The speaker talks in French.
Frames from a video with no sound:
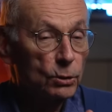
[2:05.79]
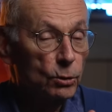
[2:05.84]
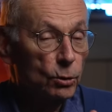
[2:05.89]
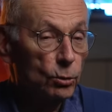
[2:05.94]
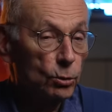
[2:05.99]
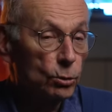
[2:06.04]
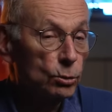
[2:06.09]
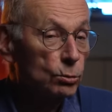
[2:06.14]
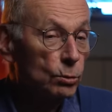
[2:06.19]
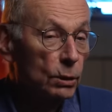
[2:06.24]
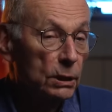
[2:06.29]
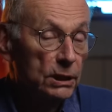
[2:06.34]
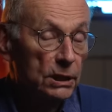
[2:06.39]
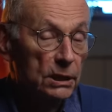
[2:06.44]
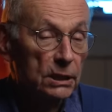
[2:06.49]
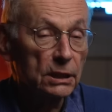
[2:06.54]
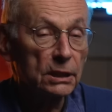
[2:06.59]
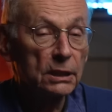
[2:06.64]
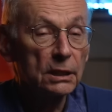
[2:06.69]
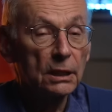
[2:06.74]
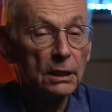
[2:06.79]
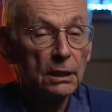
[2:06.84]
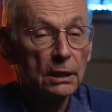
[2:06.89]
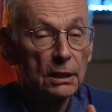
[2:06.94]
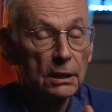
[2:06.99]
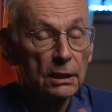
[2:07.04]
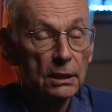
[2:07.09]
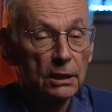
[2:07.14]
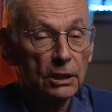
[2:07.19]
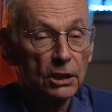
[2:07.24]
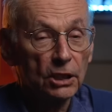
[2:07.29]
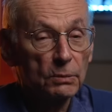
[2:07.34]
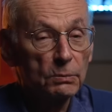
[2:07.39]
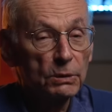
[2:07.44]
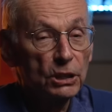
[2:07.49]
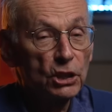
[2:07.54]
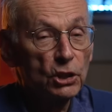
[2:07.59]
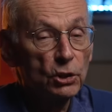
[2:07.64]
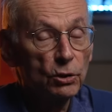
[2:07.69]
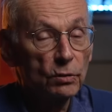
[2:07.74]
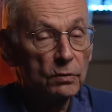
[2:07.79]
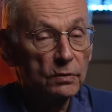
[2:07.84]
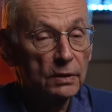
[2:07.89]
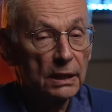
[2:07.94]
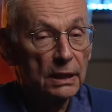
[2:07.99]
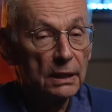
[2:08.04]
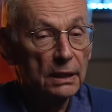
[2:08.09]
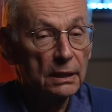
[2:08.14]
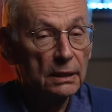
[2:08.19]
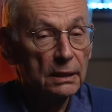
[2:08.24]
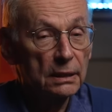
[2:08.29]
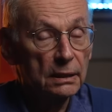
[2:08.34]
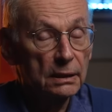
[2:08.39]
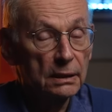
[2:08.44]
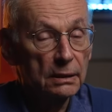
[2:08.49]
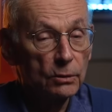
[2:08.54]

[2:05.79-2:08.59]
de côtoyer Rémi Chauvin,